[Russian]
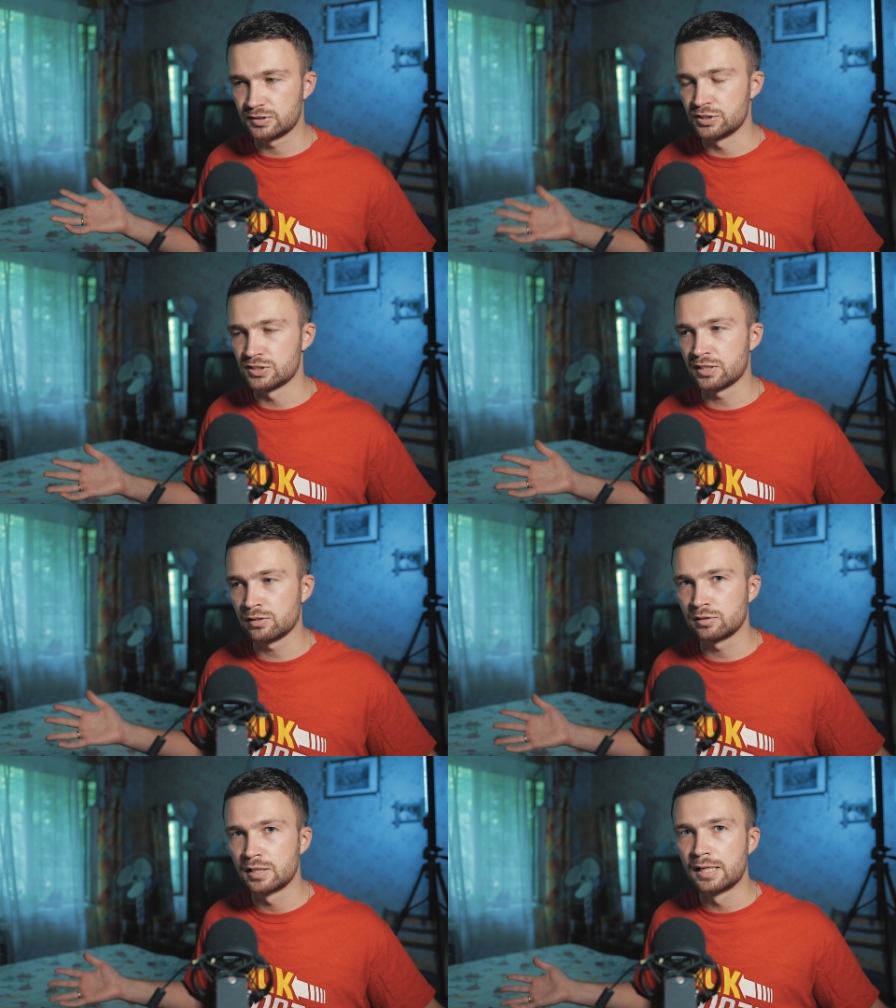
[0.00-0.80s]

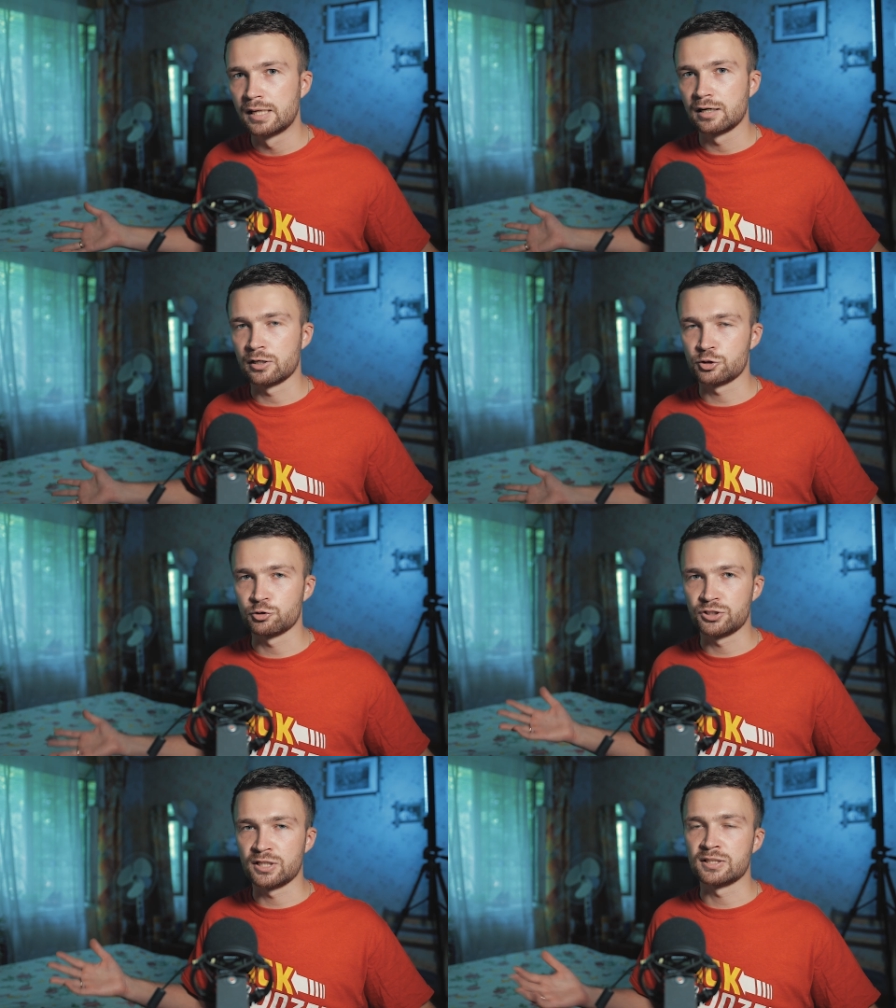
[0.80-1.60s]
Cinestyle
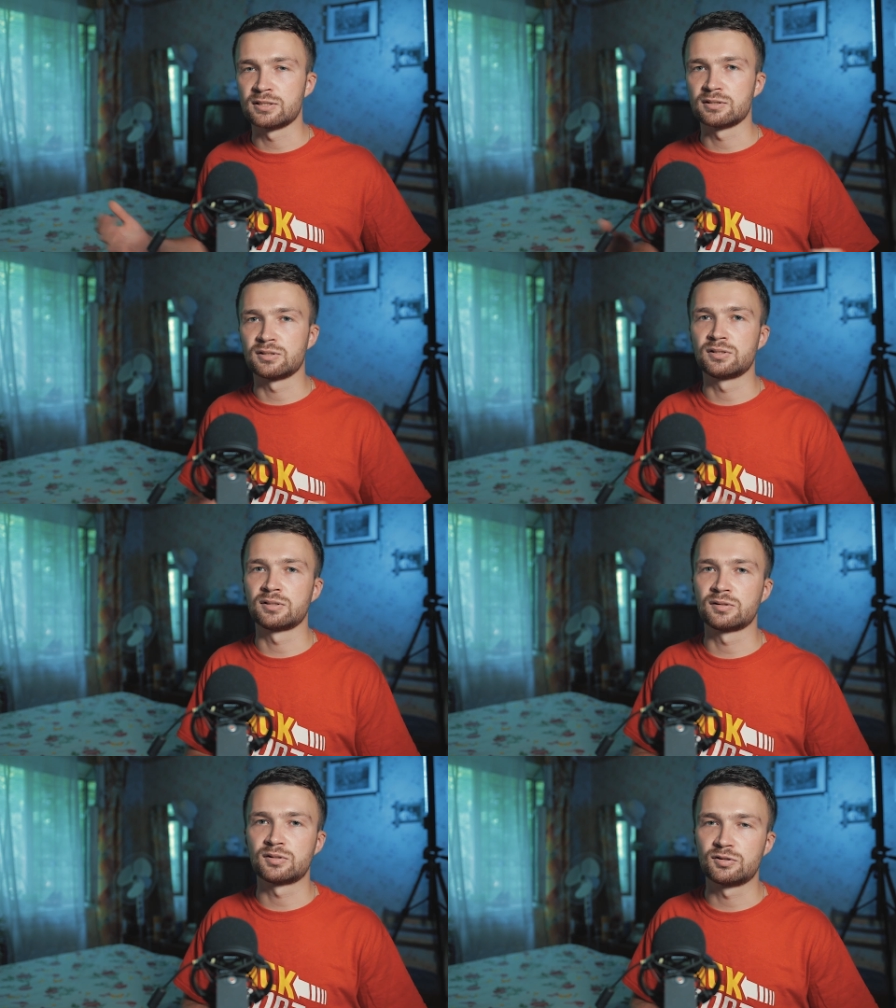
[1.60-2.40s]
хорошо тянет
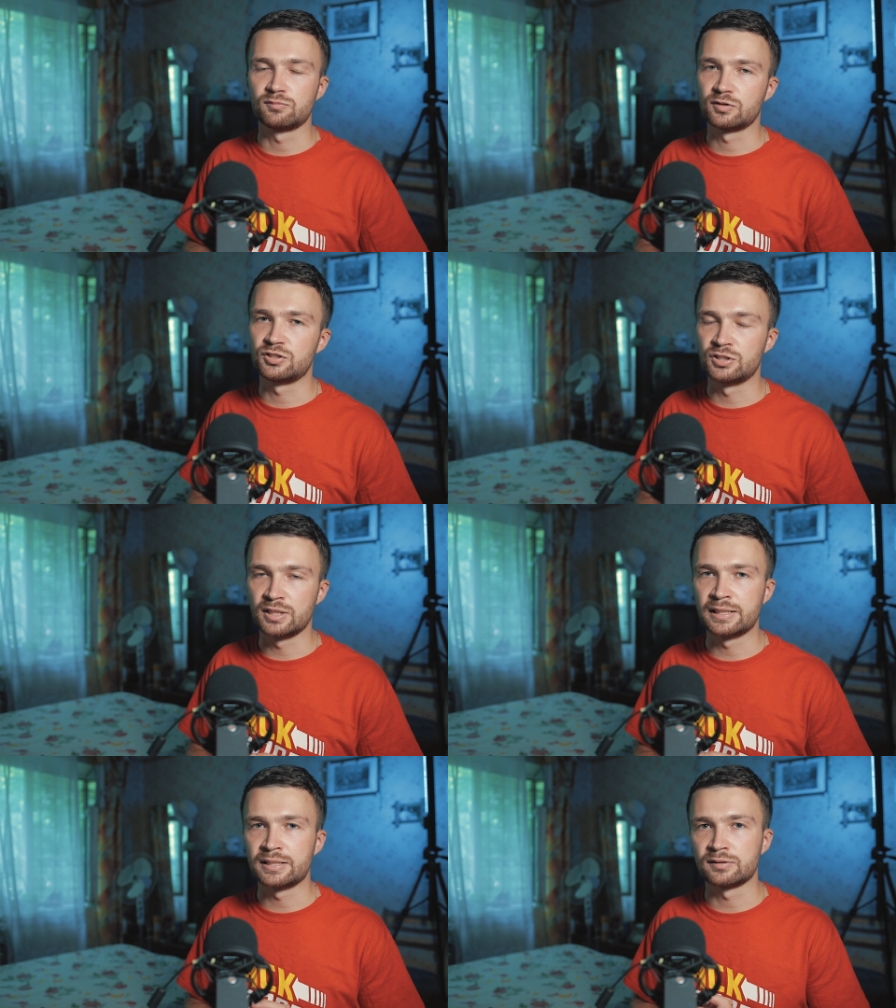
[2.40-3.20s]
и
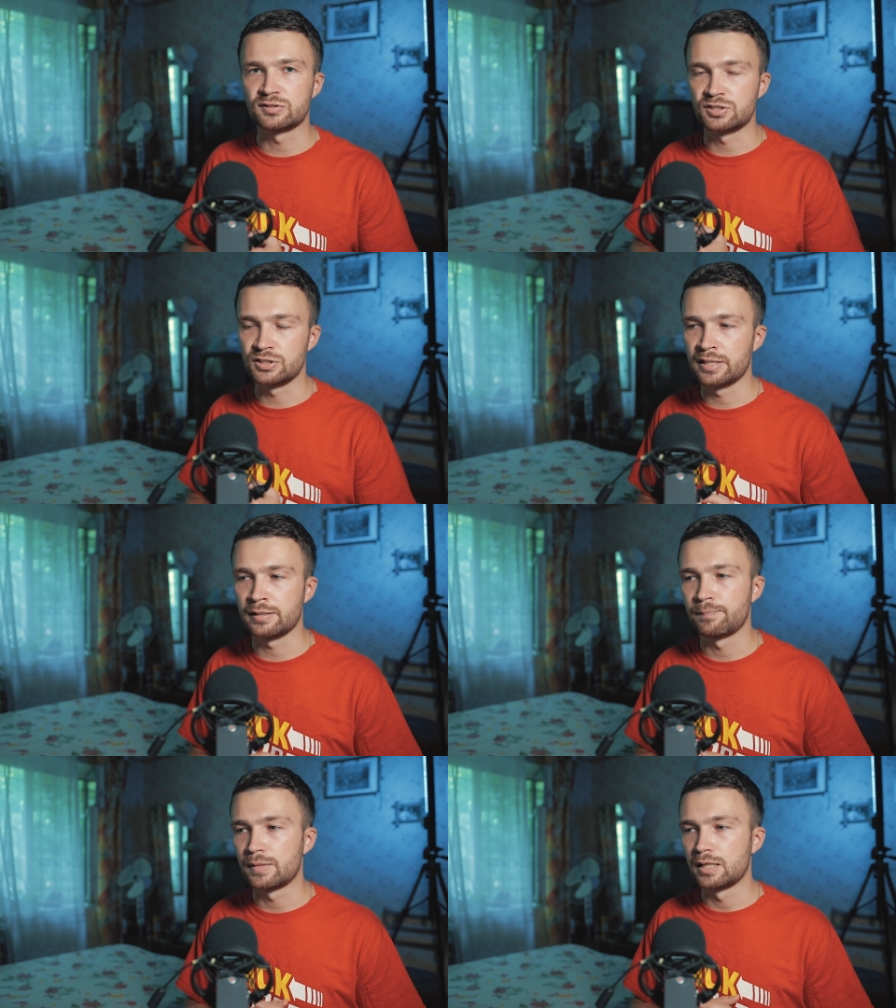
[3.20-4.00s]
детали с теней.